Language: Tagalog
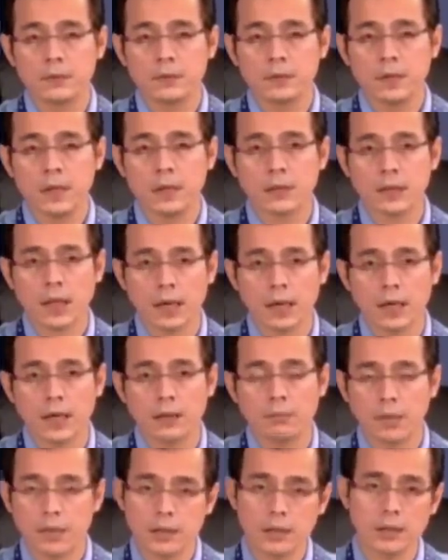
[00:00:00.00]
na talagang
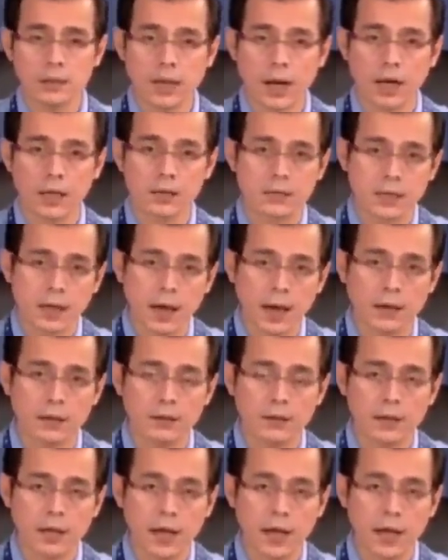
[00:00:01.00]
may tindahan sila